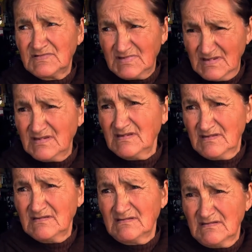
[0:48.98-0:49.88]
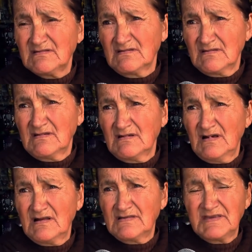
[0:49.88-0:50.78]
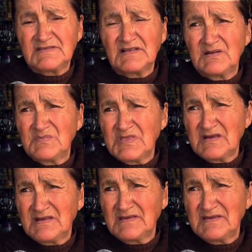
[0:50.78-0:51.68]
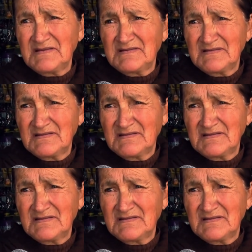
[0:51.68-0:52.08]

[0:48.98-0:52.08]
Sí, a 10 de la mañana ayer.